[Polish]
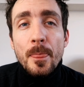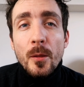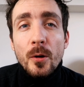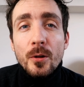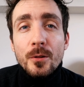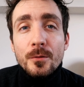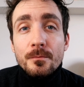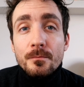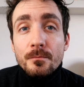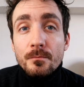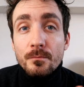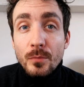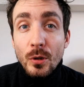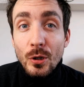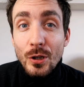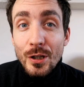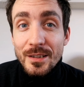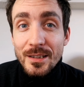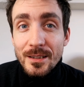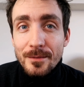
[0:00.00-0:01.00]
to
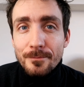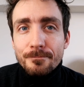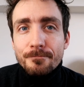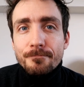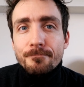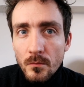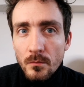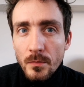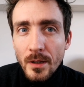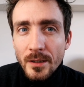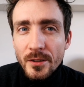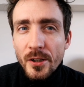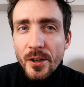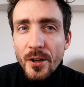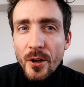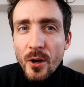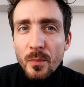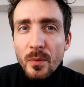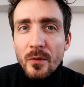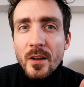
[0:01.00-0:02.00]
Polecam.
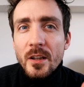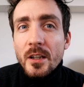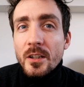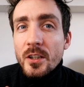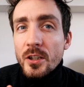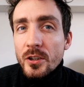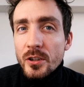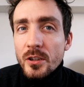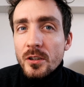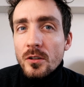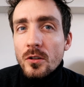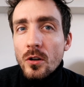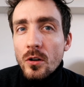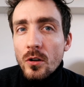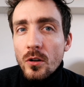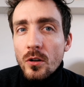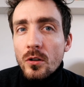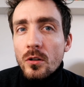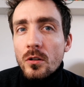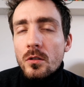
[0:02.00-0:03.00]
Madri opowiada nie
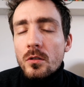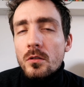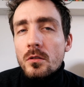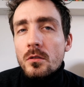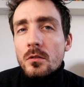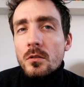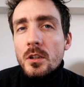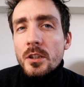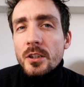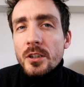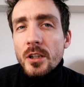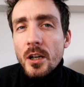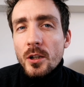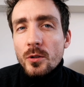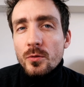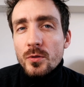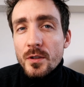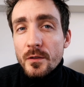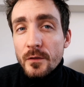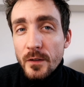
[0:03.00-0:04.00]
tylko o
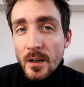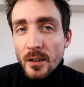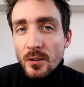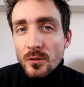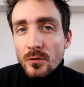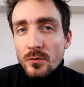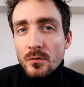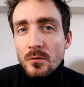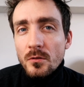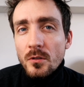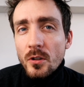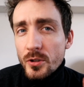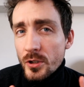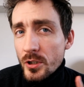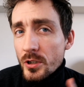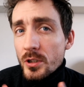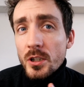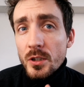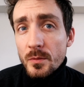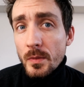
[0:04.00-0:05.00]
literaturze faktu,
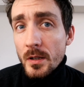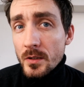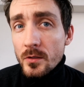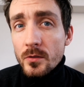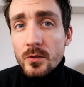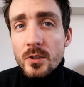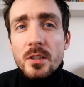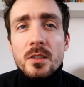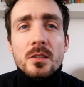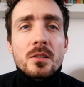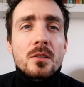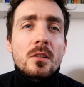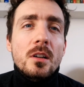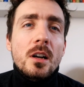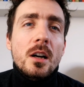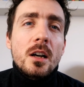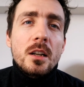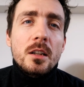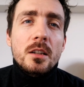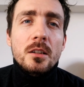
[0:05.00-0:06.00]
chociaż też bardzo
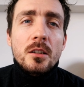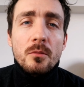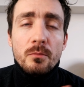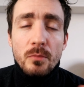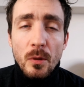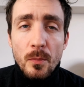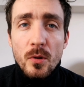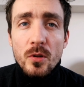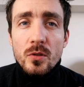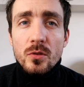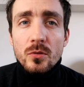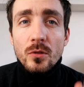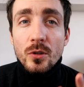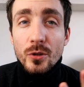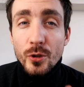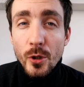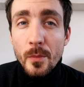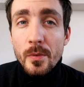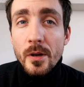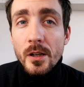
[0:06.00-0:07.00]
często, ale po prostu
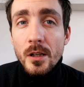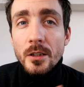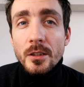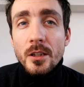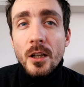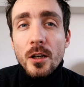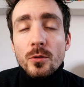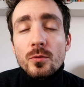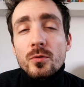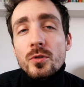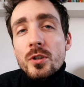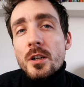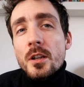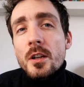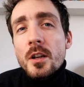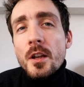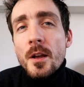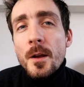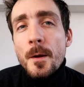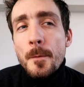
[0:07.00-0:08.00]
o dobrej literaturze
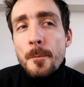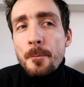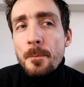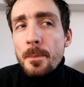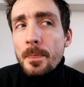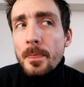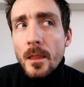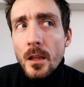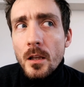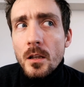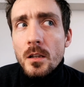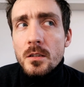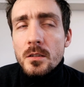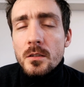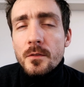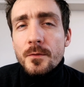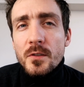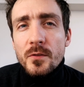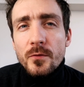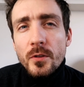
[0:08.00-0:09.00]
i
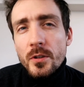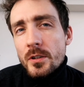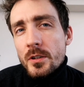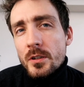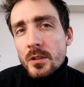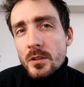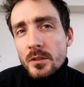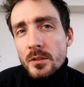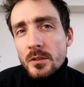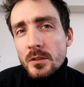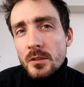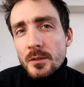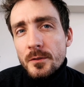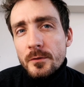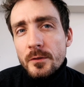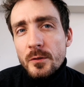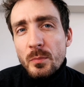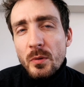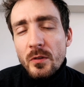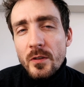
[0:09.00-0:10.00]
jest w swoich
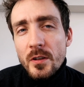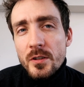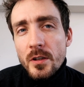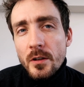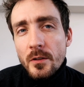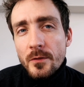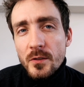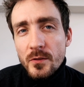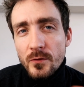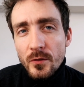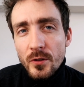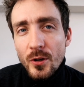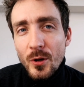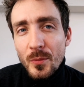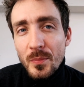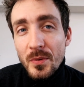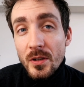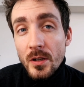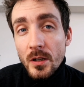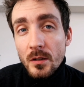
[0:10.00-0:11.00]
y, wypowiedziach, w swoich
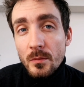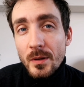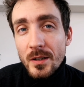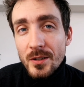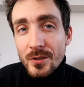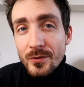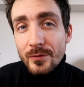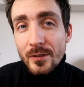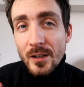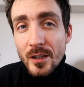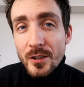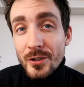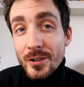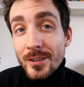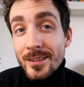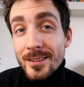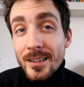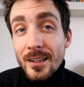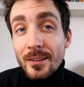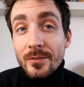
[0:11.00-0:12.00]
opiniach bardzo
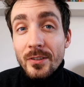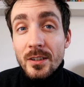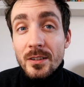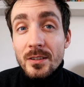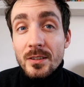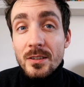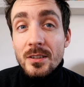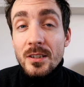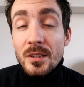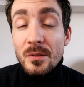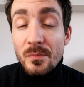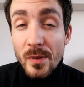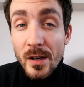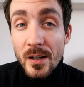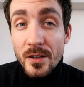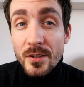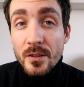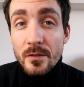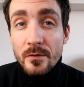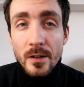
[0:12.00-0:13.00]
wyrazista, więc tym
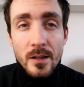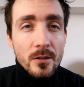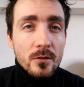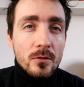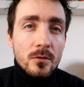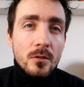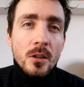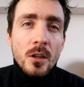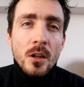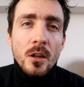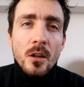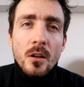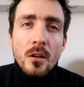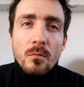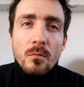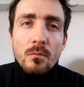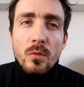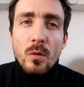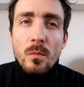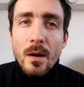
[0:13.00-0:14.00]
bardziej warto,
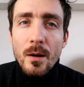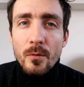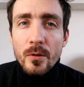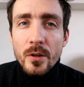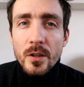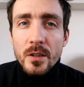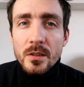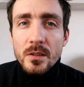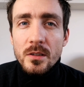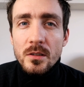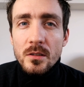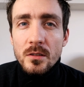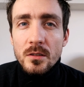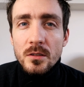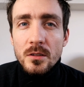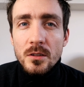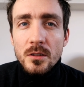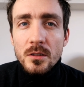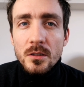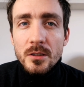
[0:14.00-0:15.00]
bo mało jest
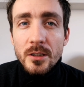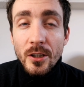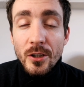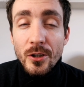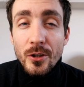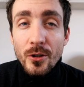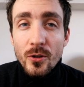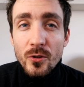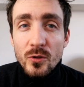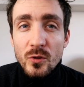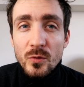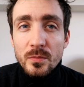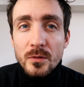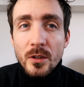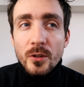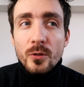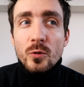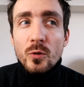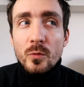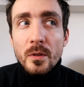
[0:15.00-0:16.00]
y, takich osób
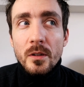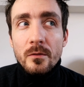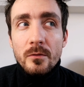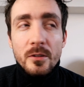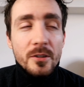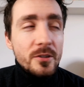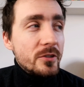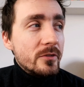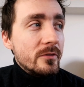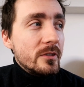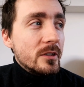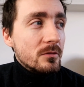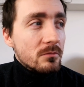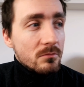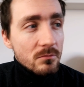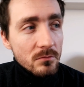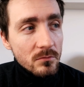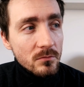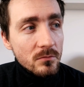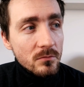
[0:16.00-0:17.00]
na YouTubie. Właściwie